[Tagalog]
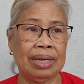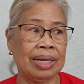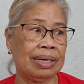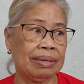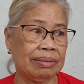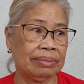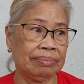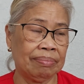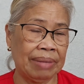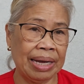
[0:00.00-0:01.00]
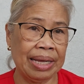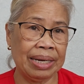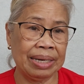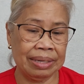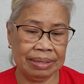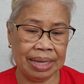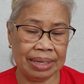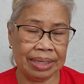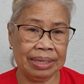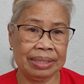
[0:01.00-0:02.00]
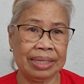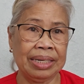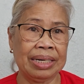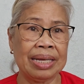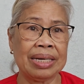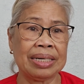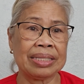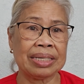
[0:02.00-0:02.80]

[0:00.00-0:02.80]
ang bahay ng aking tinirahan